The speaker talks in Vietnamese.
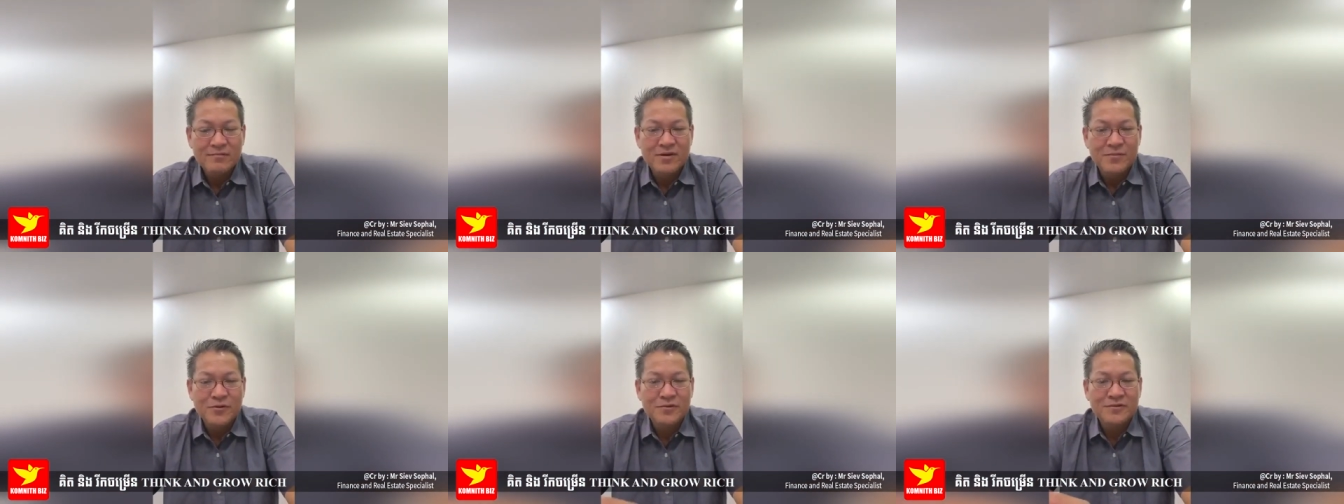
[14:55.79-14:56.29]

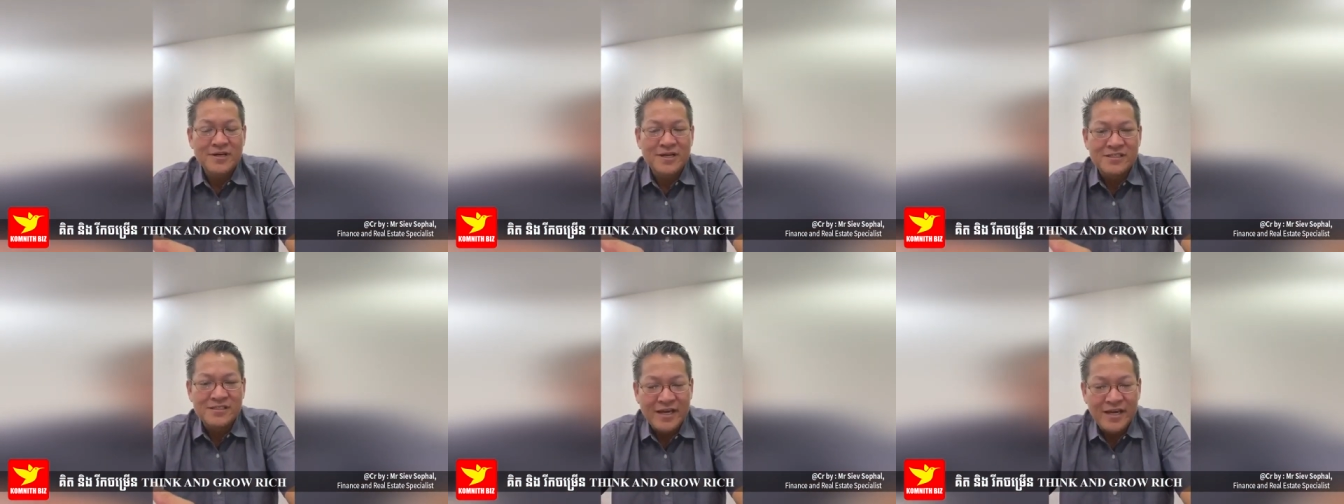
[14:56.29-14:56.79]
ở bốn con
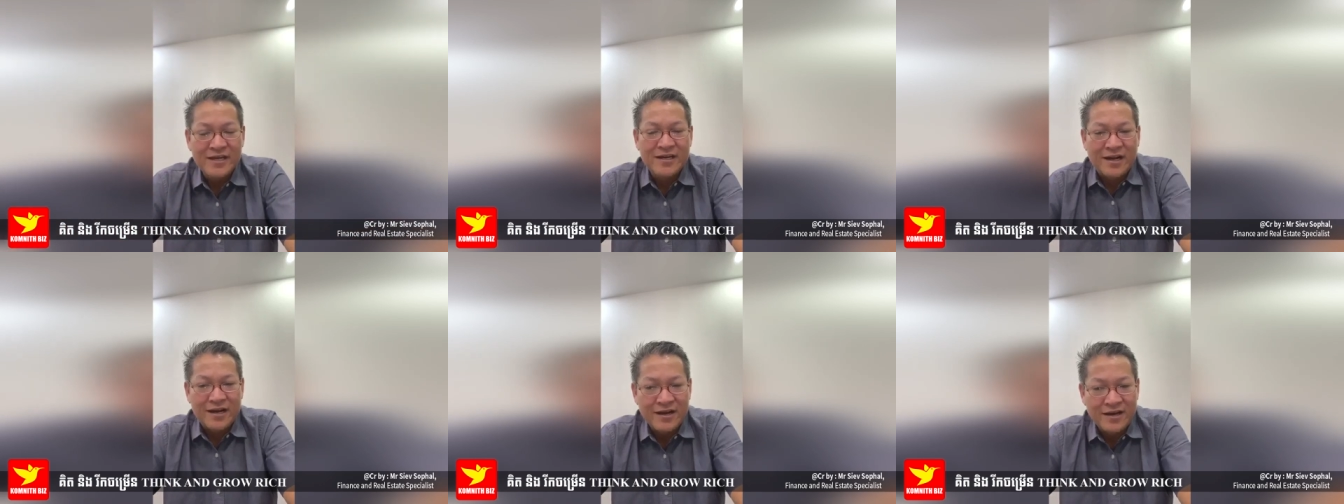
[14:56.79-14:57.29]
là che
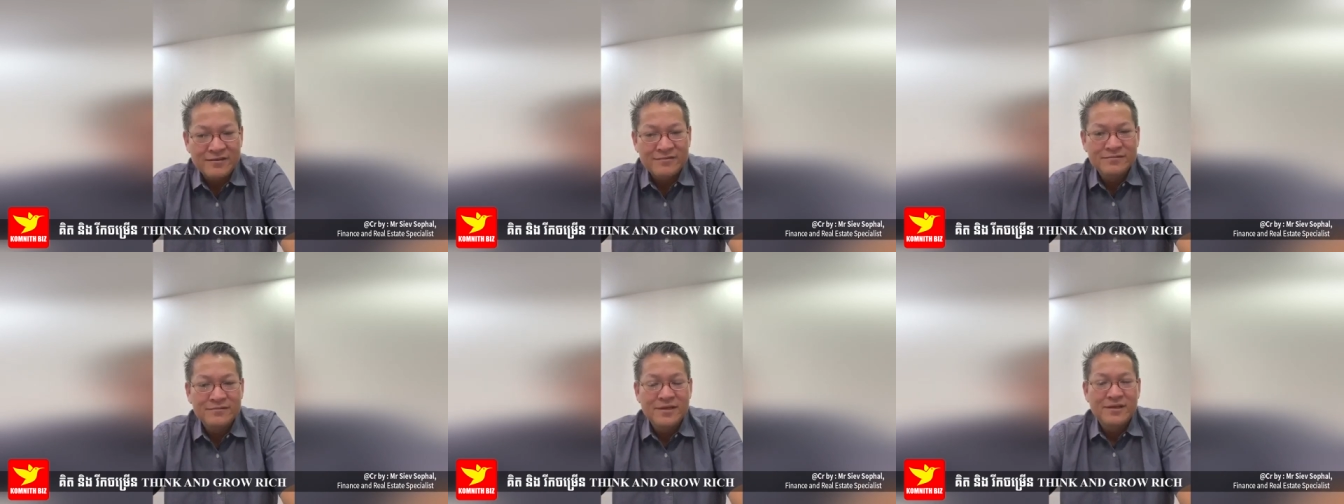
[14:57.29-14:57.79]
con là
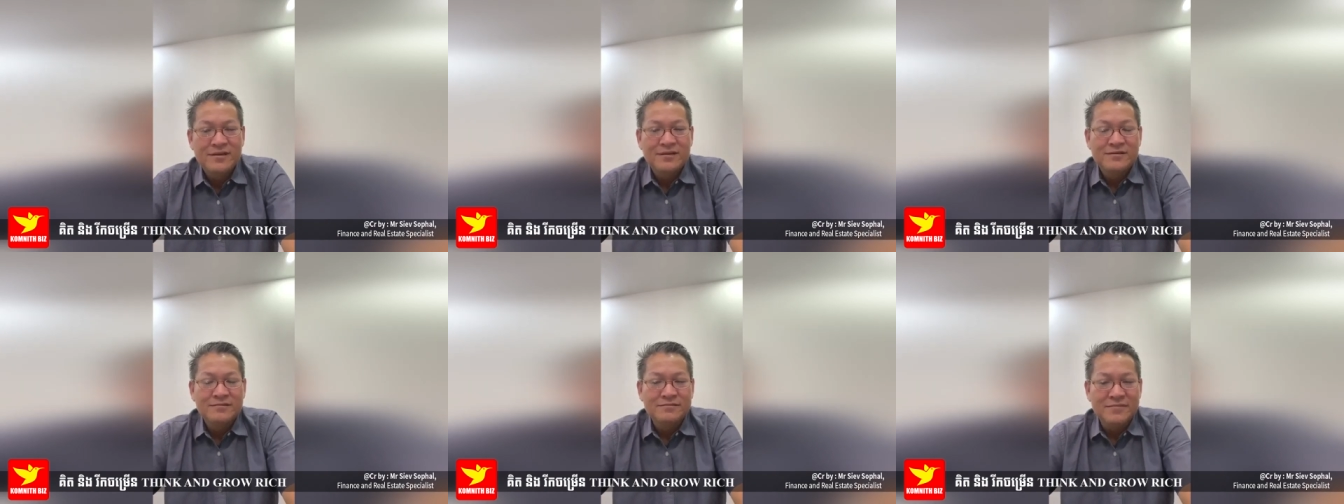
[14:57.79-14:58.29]
đăng
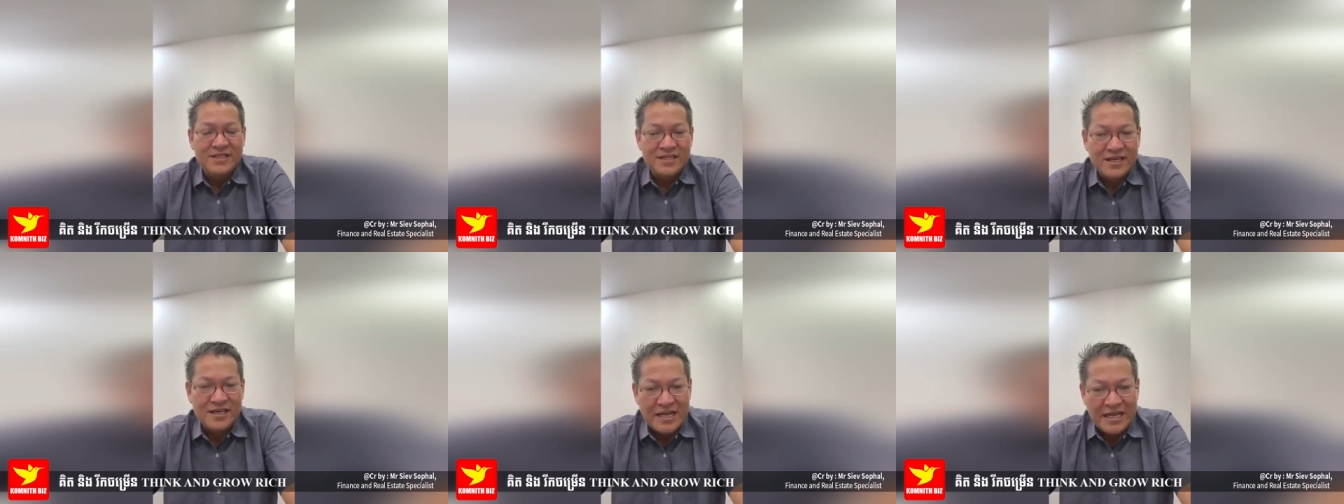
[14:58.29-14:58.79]
miếng từ
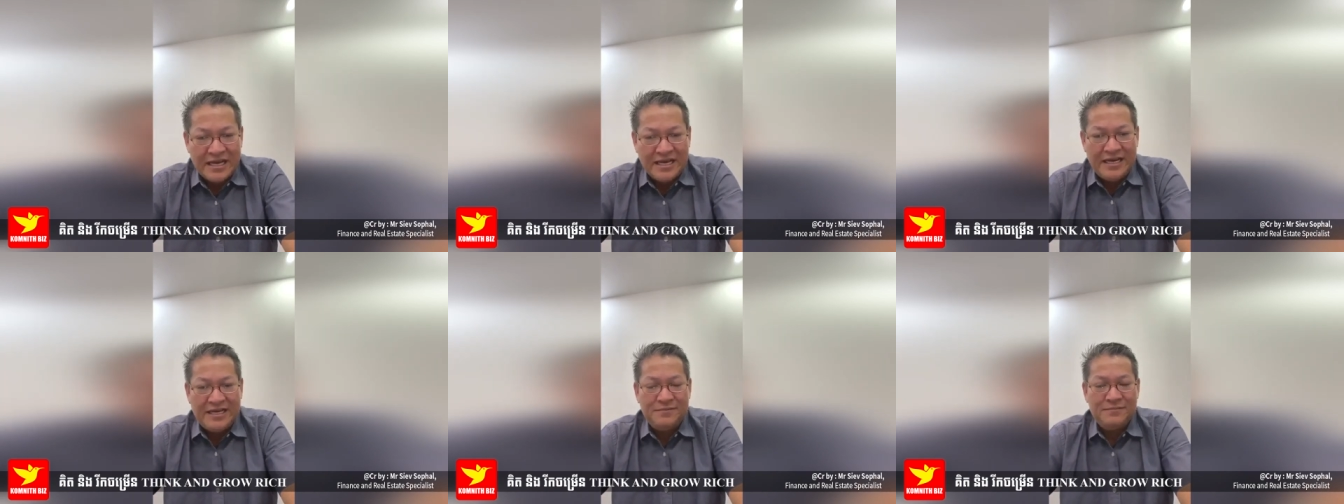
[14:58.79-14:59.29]
đây khai
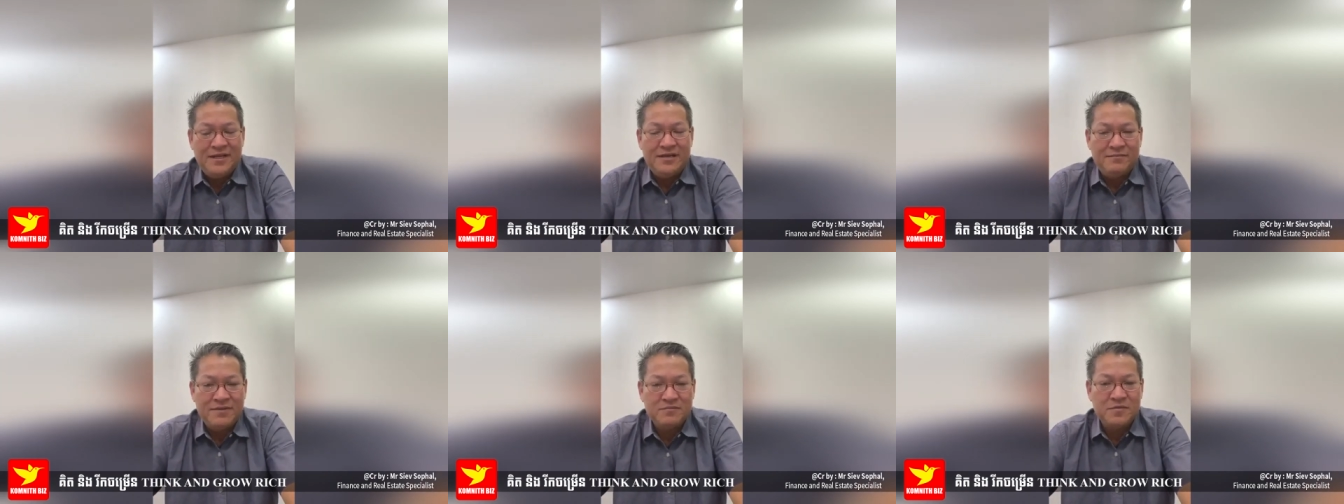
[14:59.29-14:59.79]
han miếng
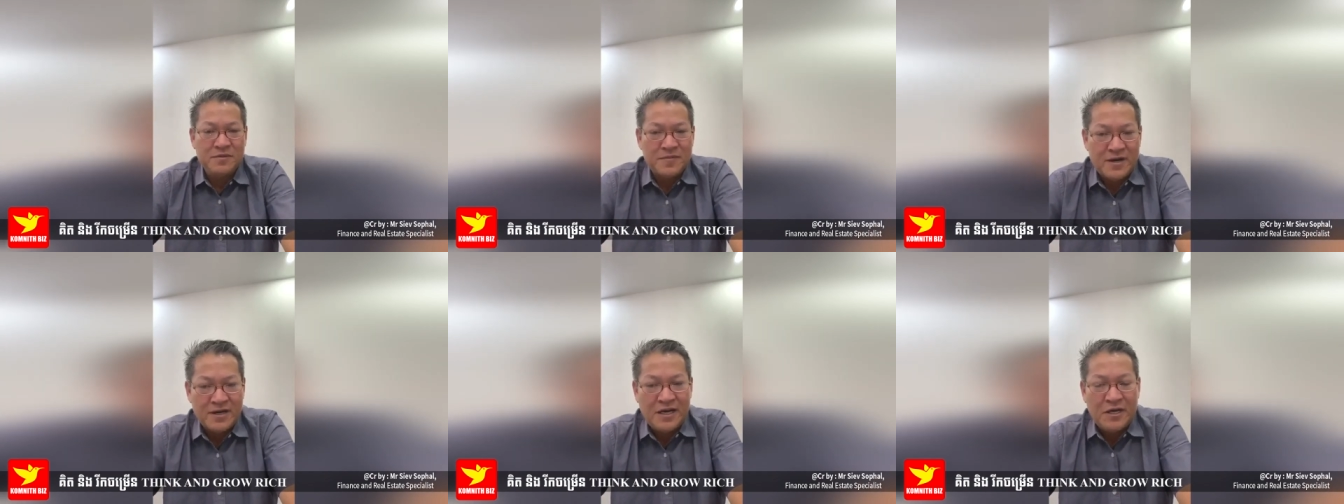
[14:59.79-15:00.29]
nỉ mít mà bị
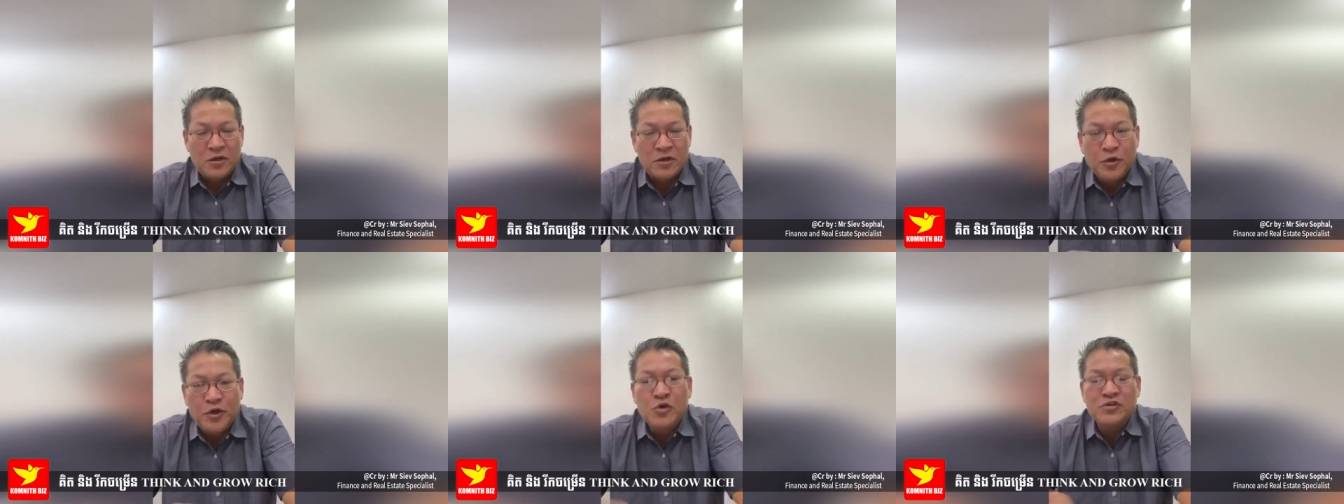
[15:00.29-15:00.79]
bỏ hay
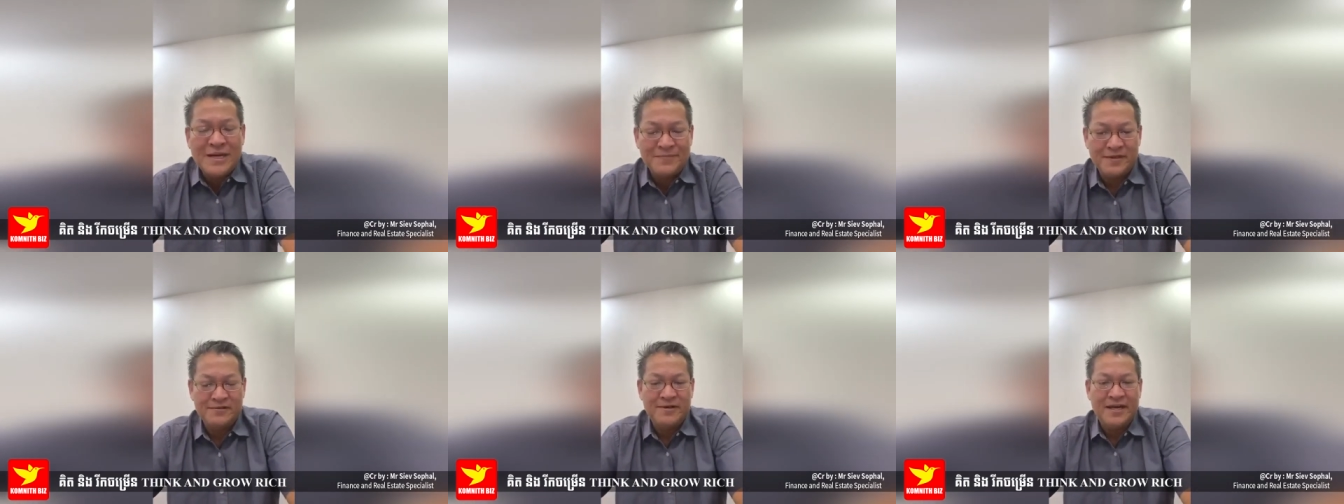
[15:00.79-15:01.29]
cùi đông
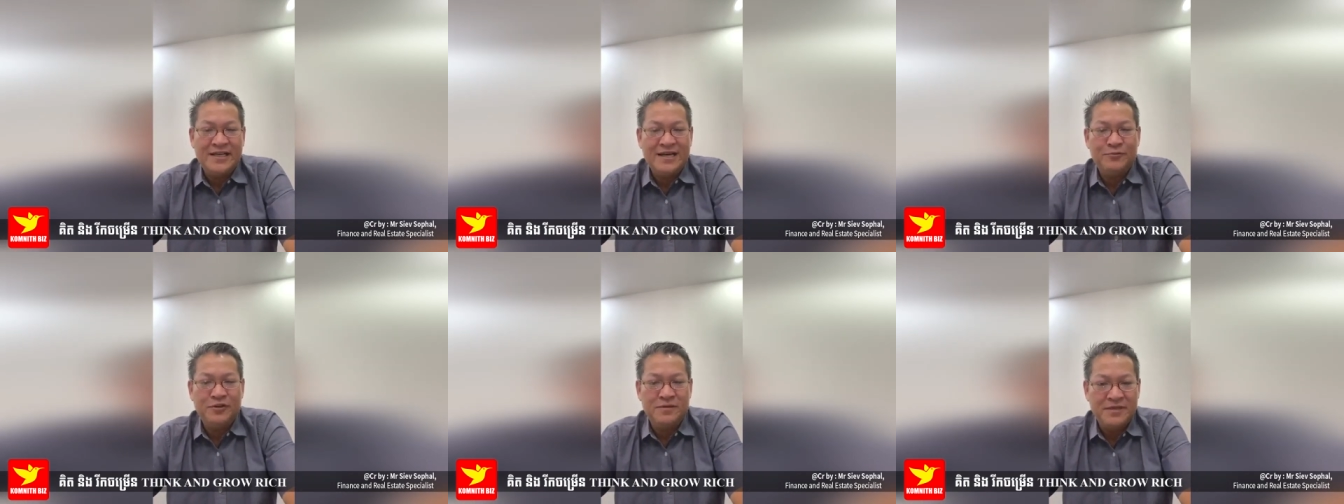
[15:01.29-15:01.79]
trăm thằng ngày
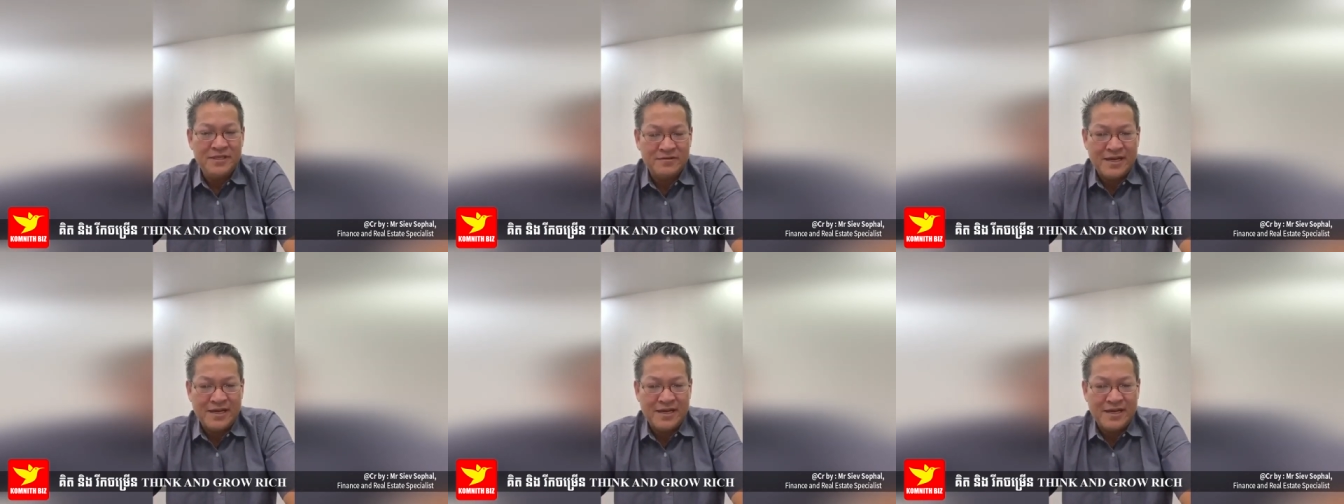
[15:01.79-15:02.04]
nào mũi đường miếng nào